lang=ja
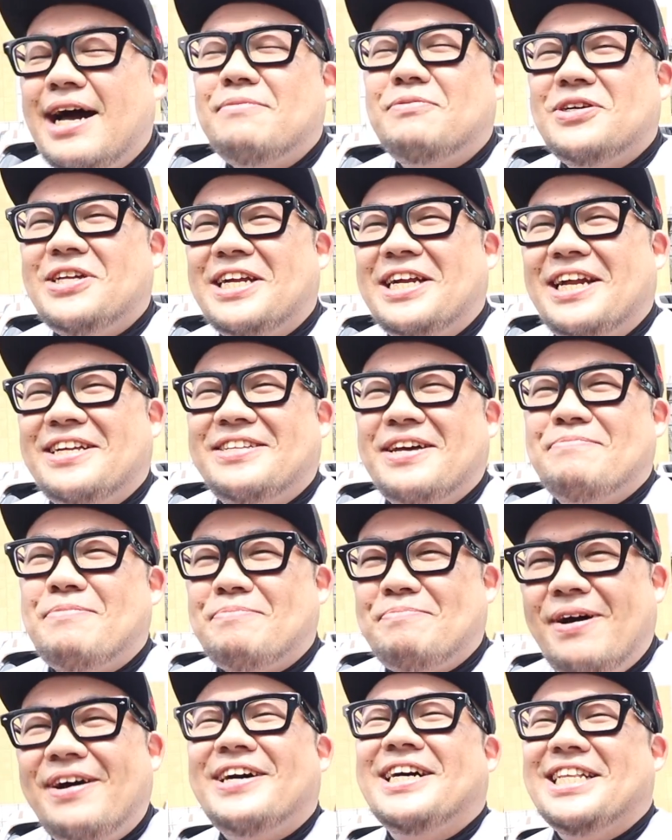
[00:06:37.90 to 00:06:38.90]
カーボン入れないとやっぱ
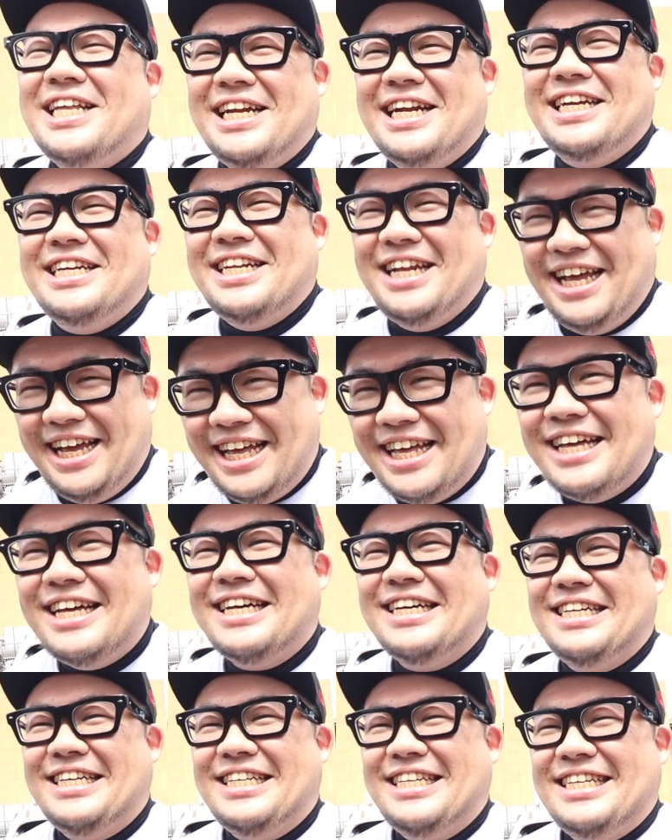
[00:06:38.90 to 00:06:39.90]
パワー出ないんで
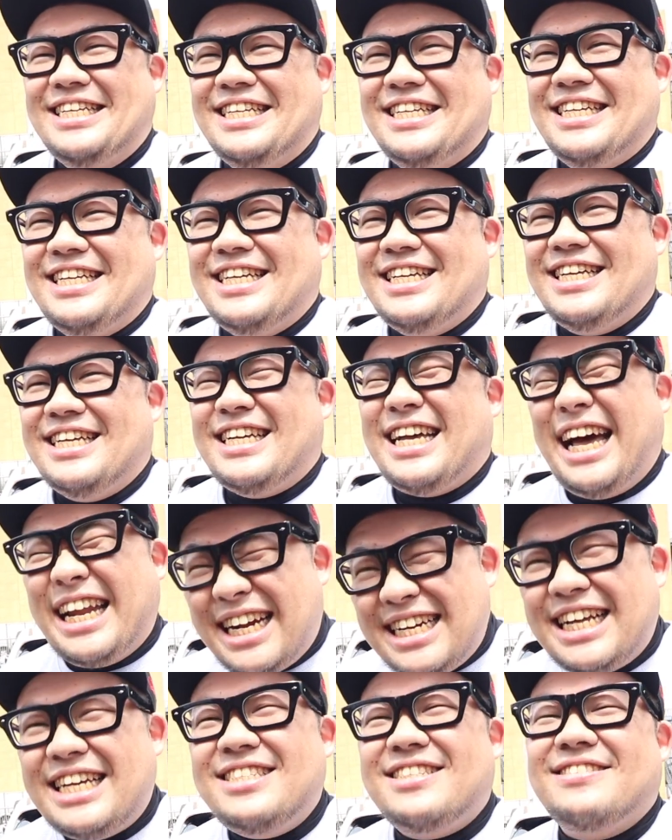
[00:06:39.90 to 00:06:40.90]
張らないっすよね張
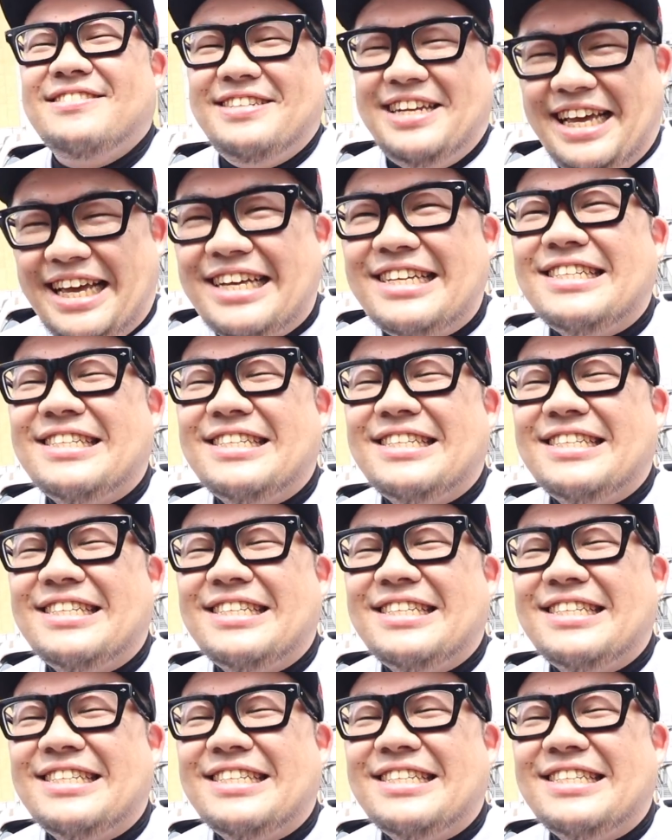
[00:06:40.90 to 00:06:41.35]
らないんですよね